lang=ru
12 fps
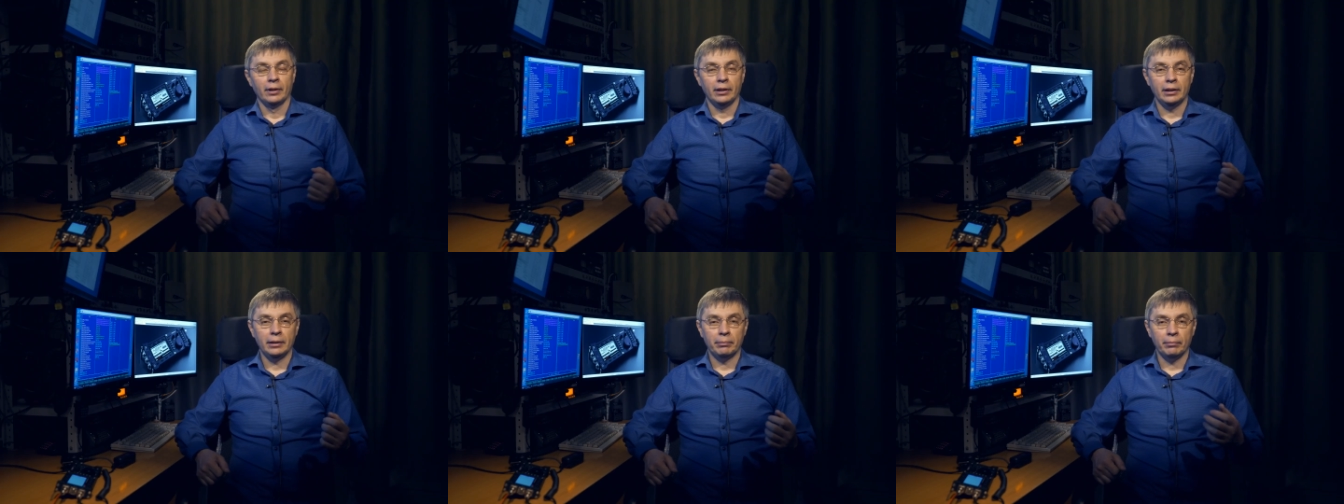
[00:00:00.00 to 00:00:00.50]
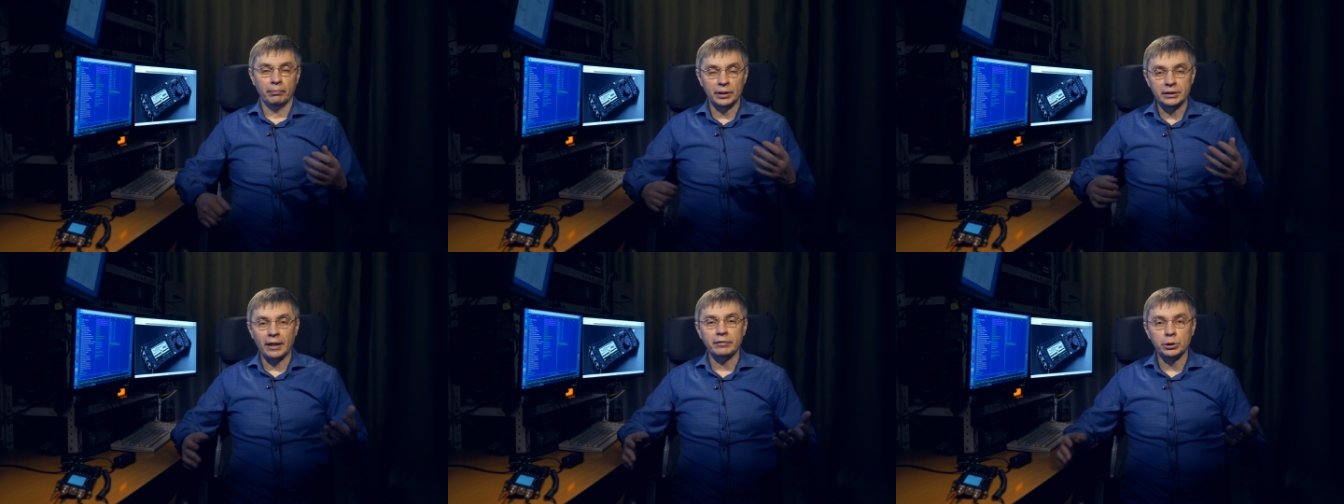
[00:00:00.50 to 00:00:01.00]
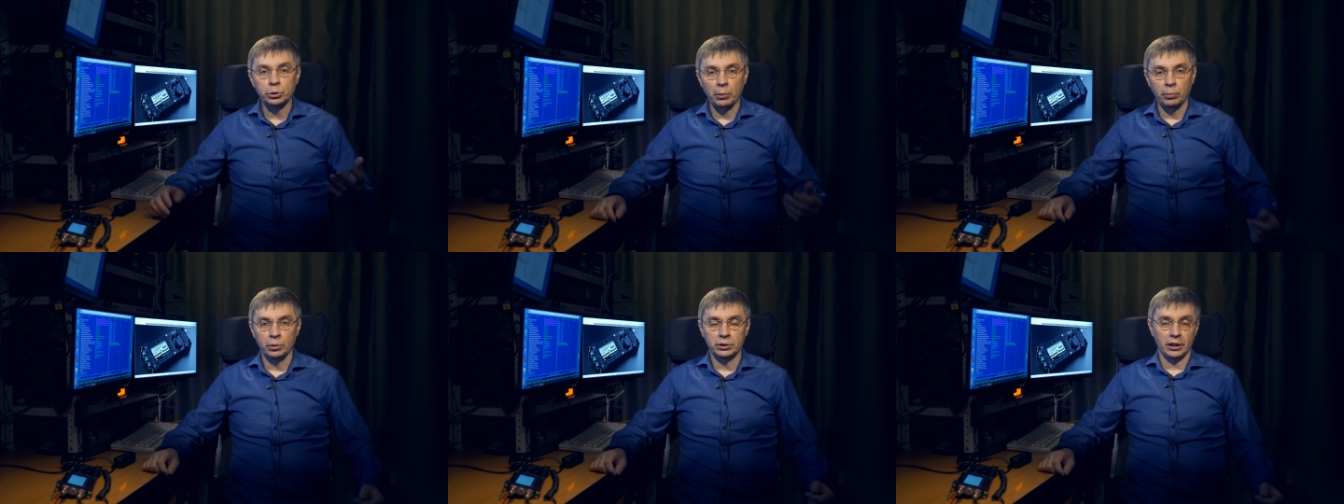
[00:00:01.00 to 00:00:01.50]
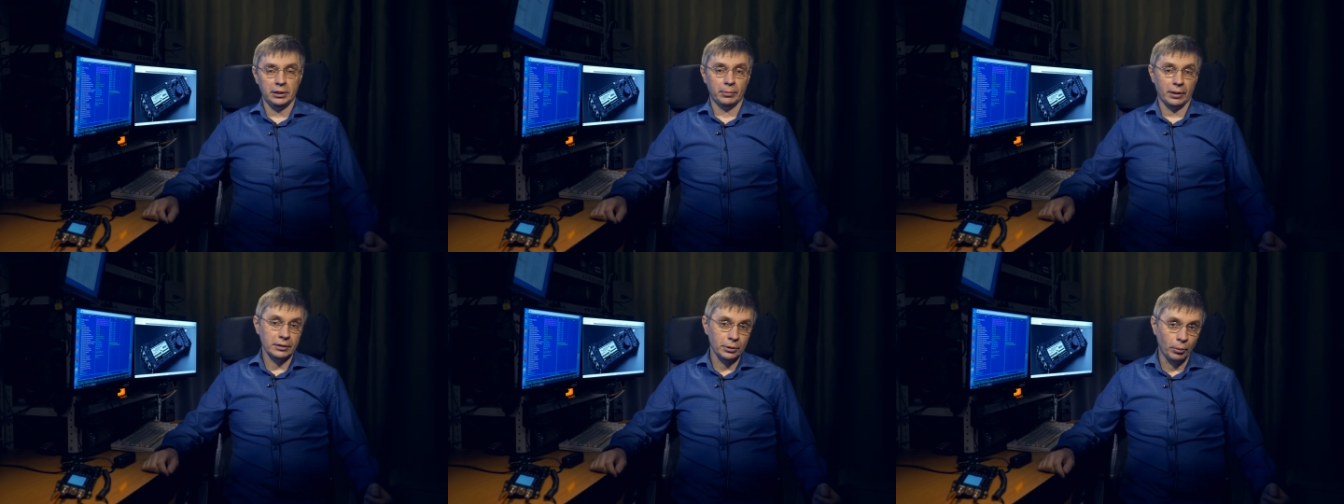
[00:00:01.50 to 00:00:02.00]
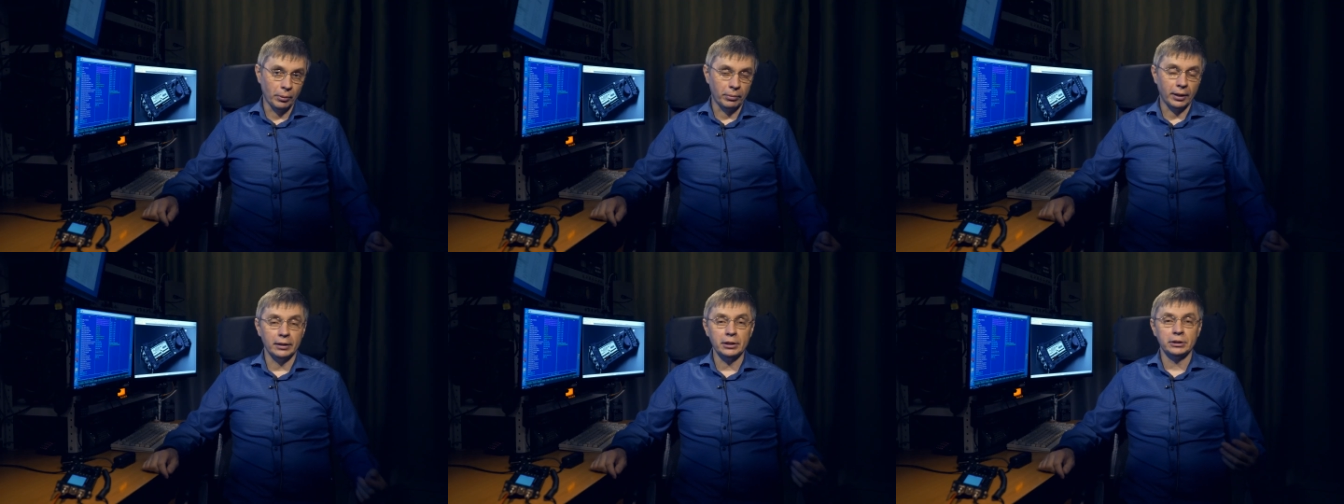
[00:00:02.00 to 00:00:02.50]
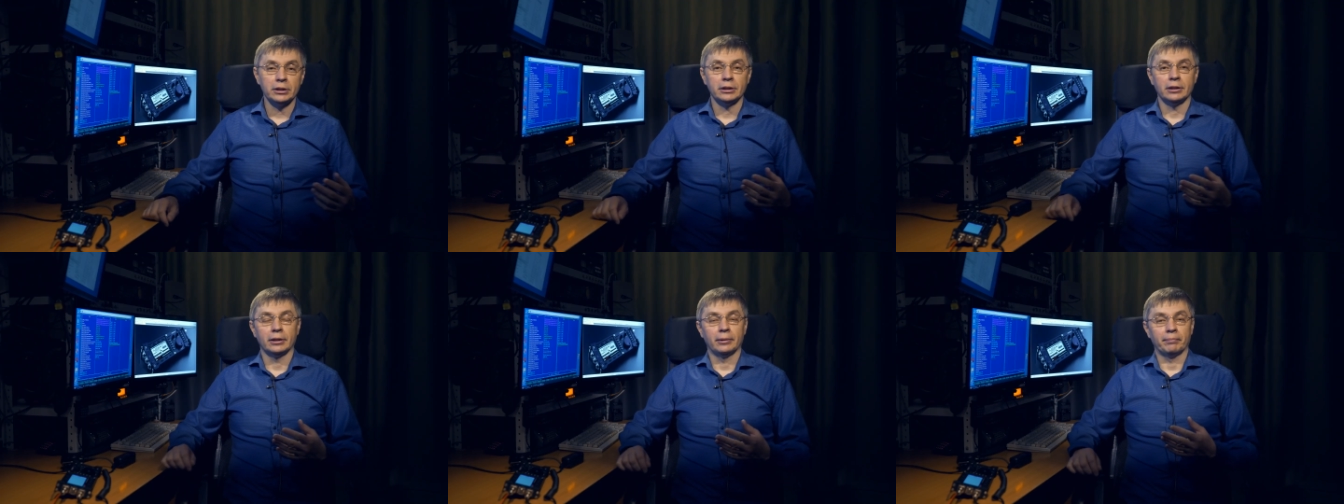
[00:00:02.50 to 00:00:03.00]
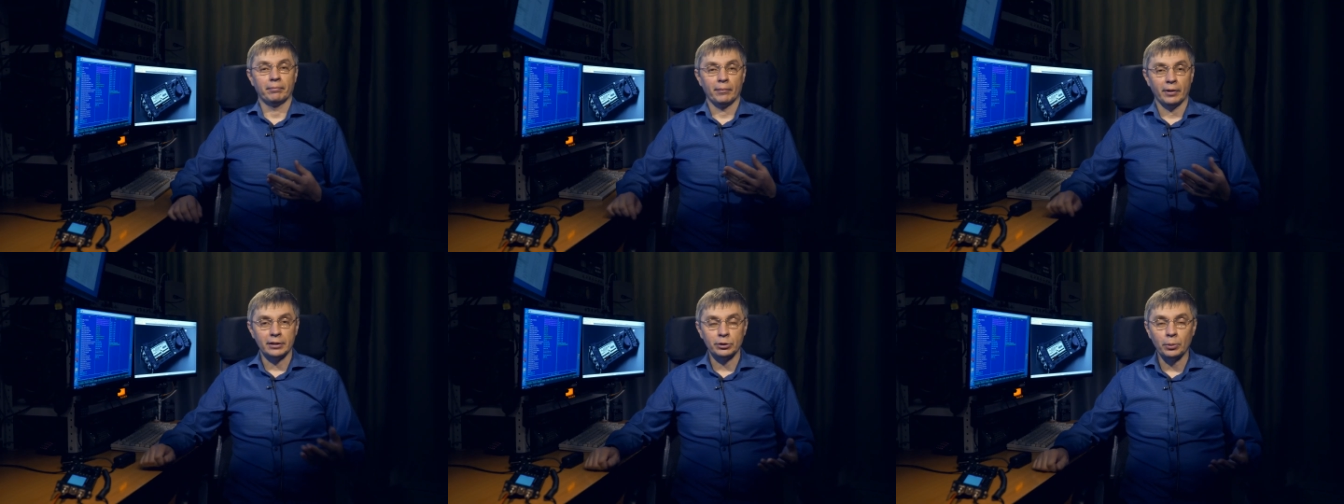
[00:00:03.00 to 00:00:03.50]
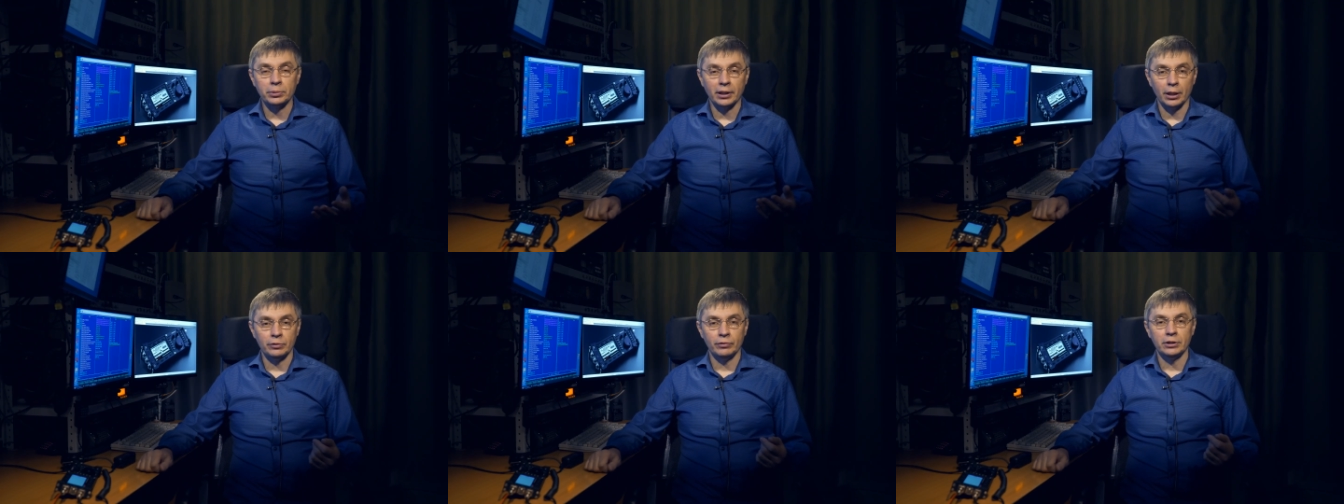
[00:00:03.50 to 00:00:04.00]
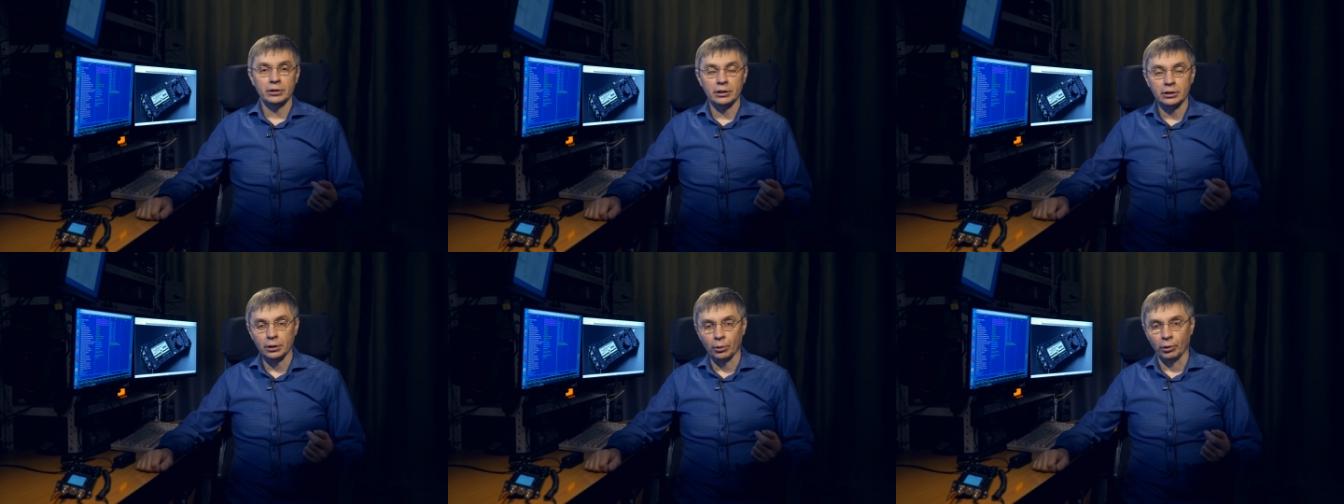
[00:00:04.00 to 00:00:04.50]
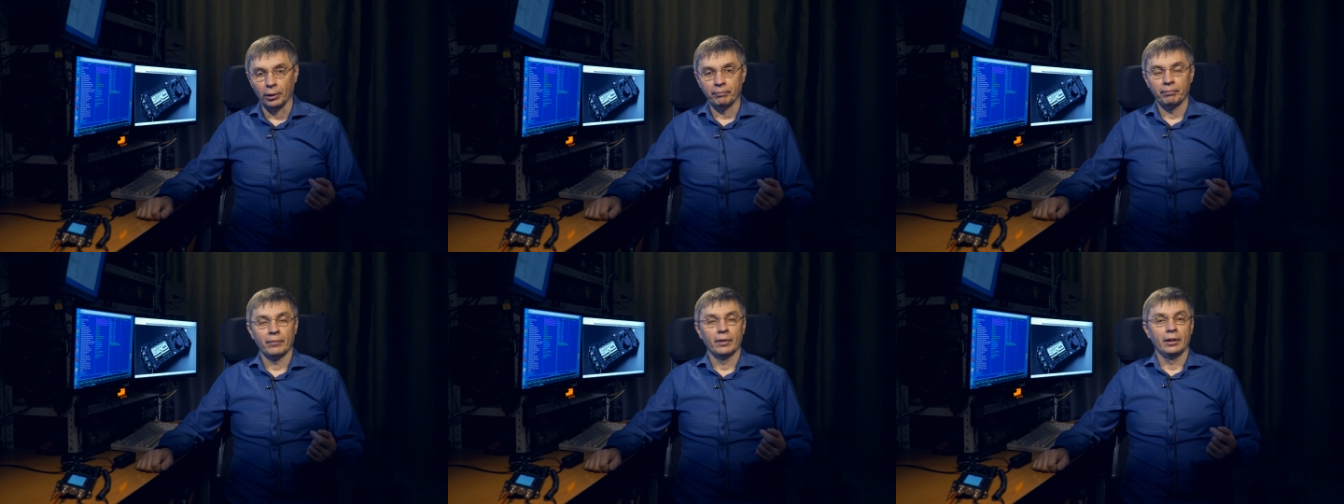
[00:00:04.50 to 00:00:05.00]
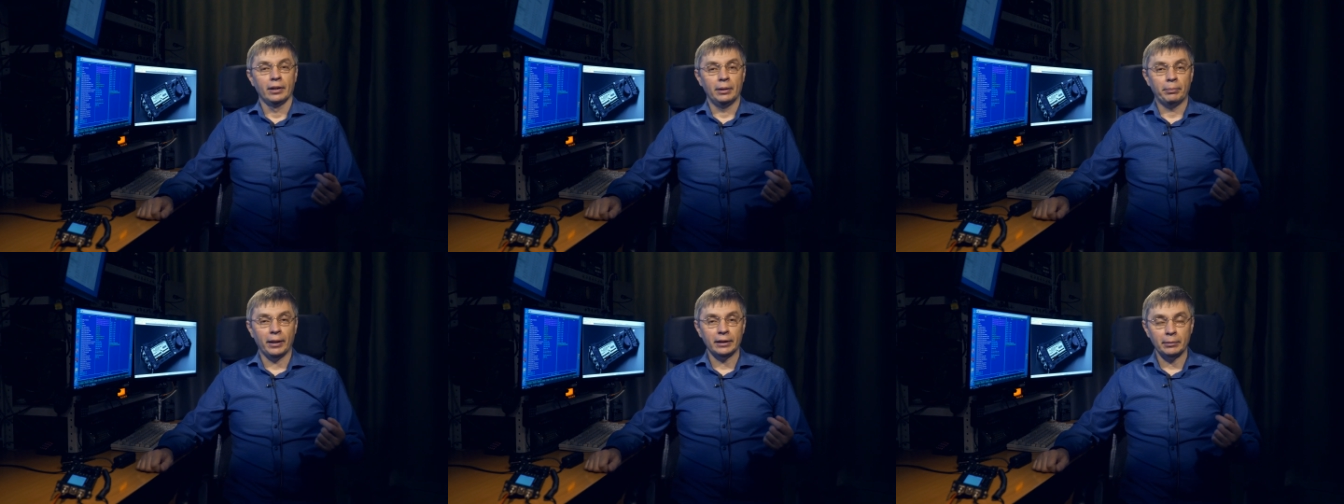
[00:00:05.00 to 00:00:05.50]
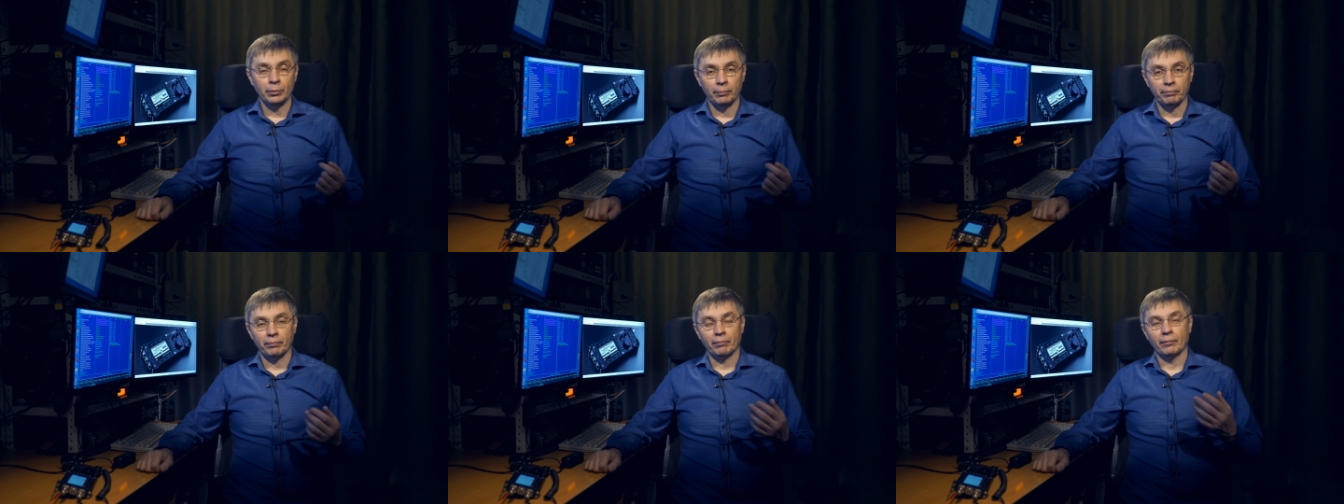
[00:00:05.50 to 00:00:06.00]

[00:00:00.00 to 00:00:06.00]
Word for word: И представьте, что будет с этим разъемом. Конечно же, разъем сразу выйдет из строя. И поэтому,